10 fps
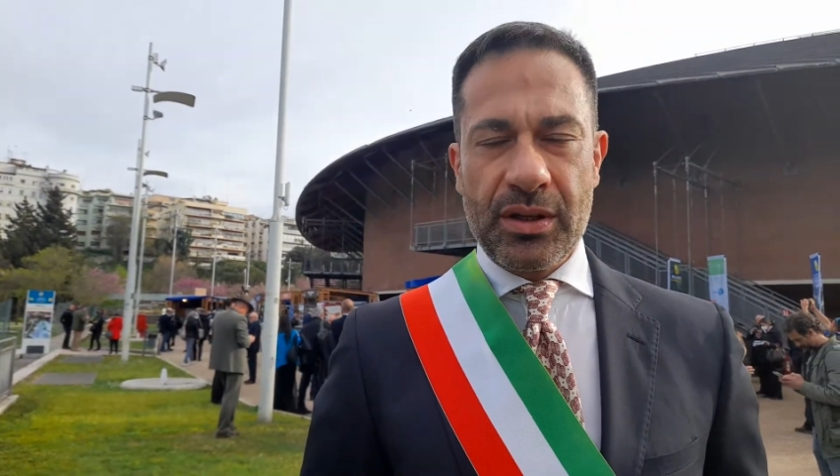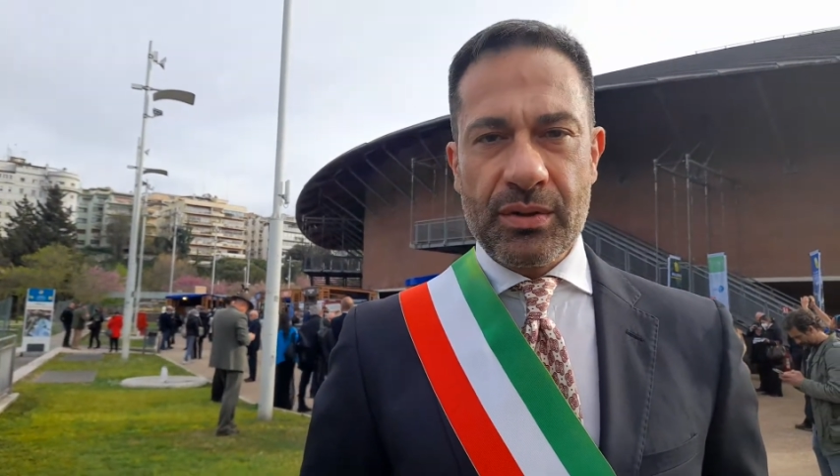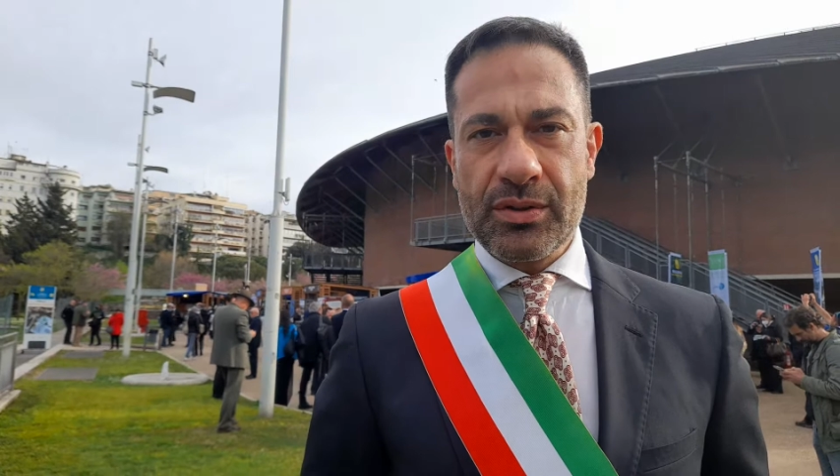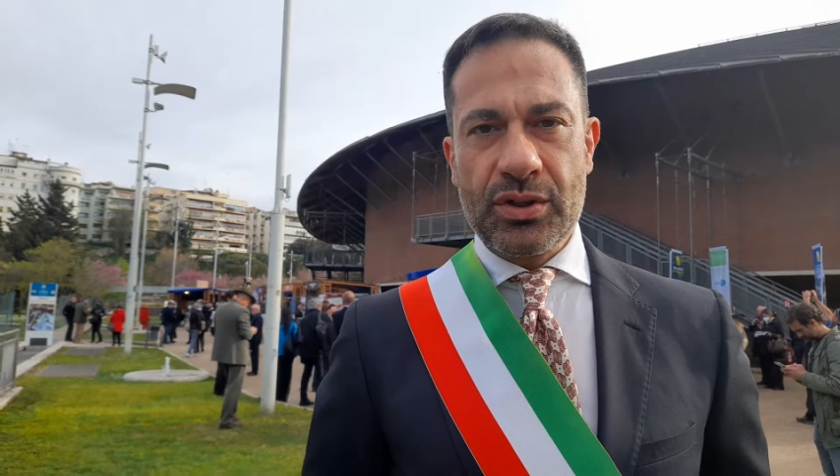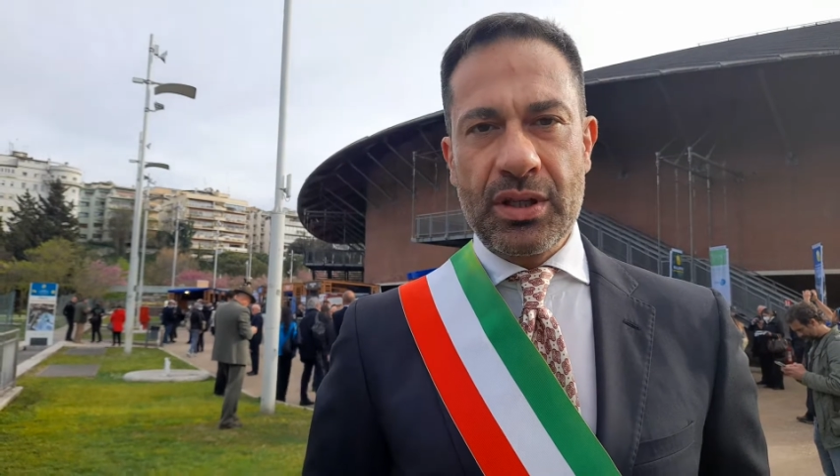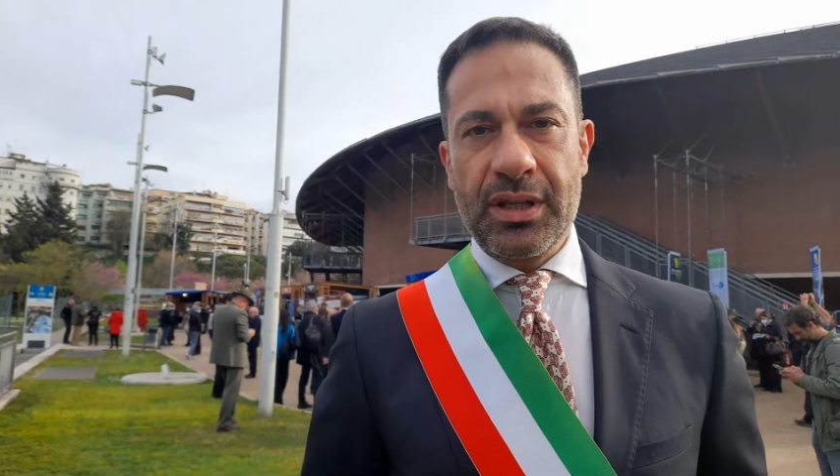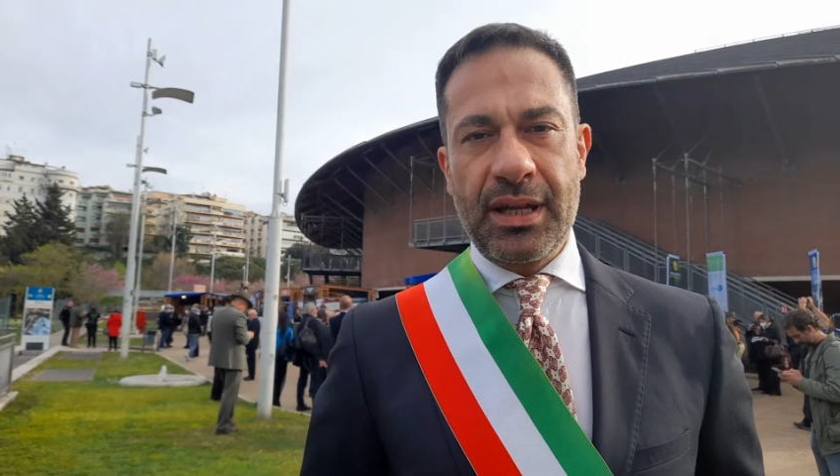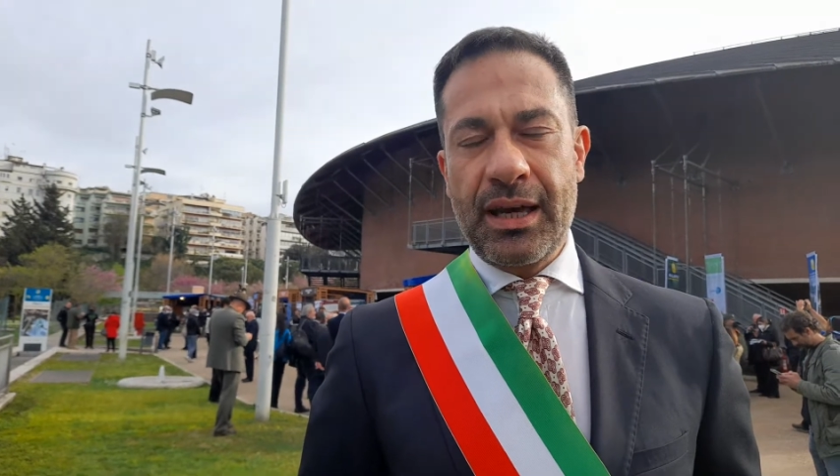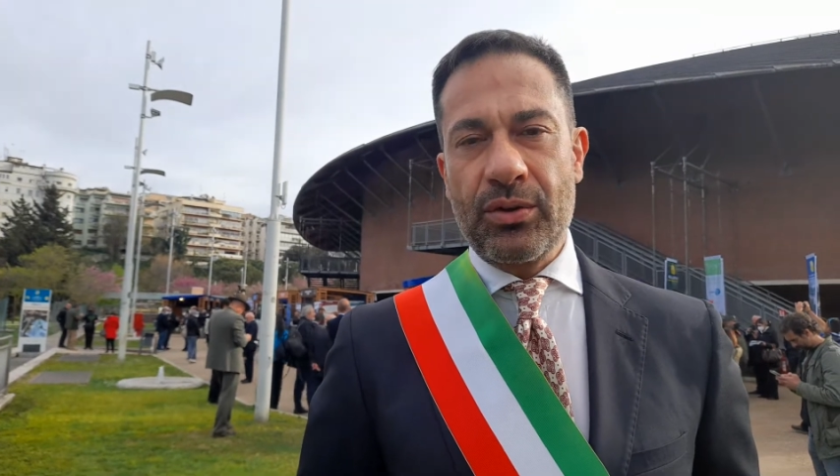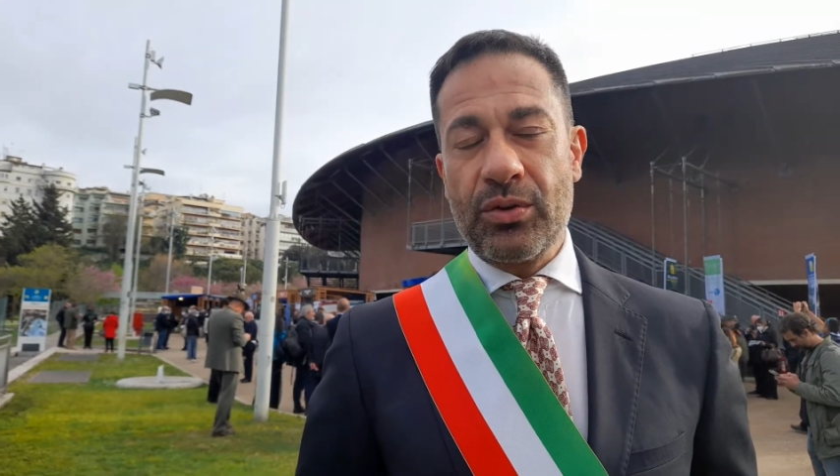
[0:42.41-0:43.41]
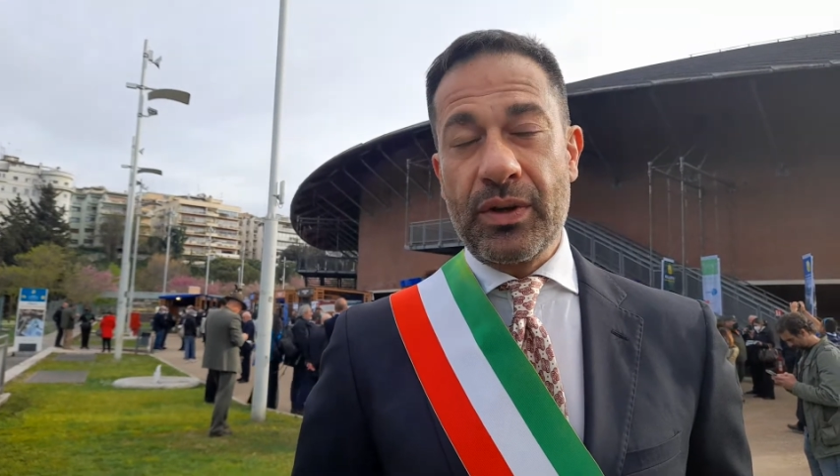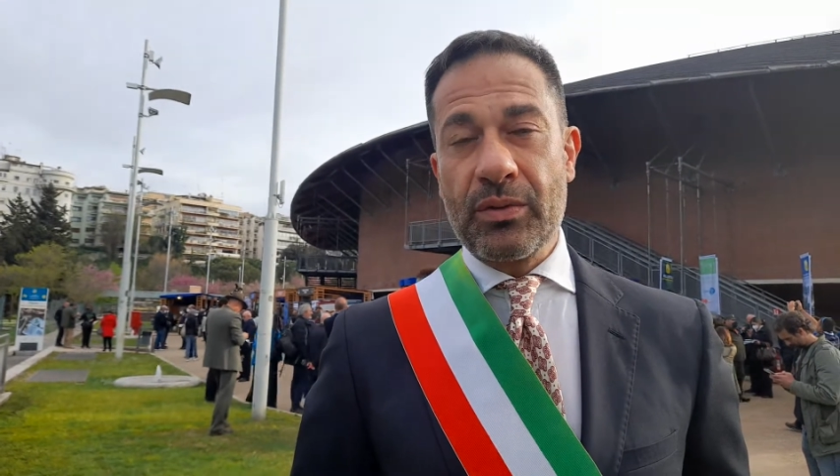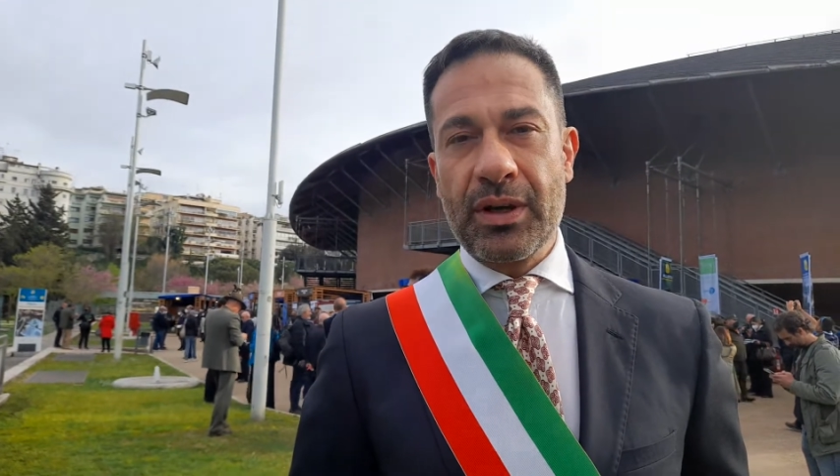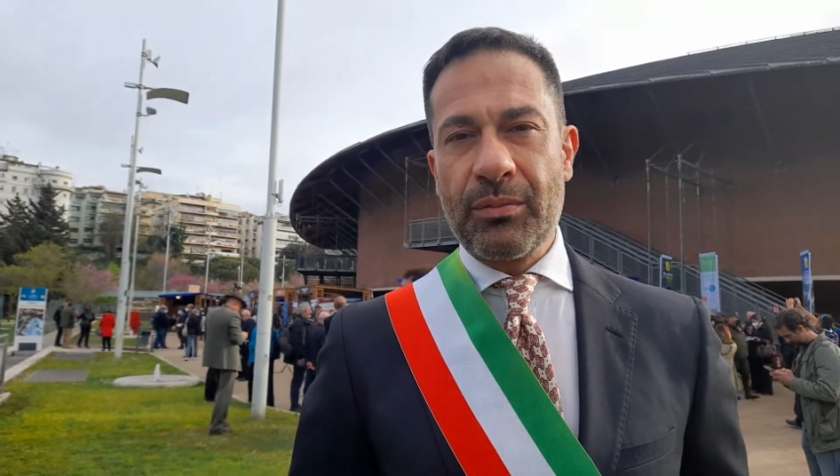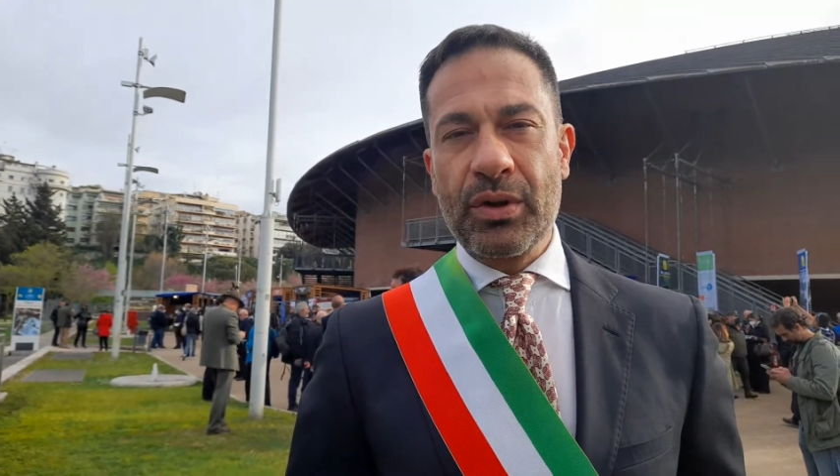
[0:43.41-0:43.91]
di questo centenario dove in
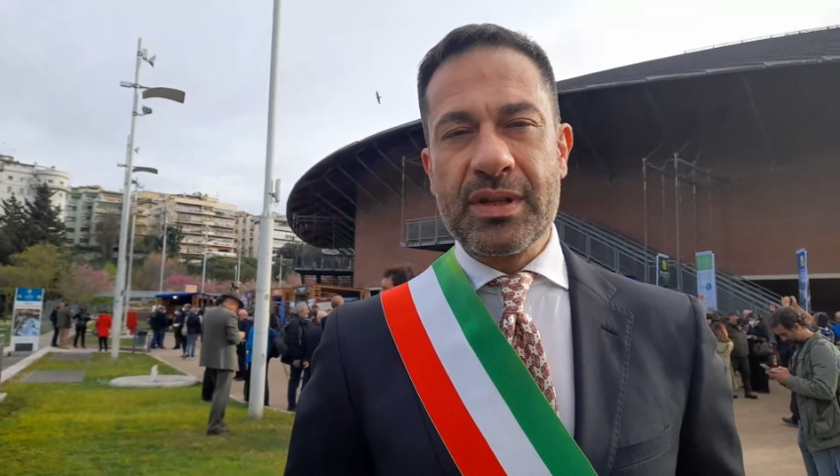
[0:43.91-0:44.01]
qualche modo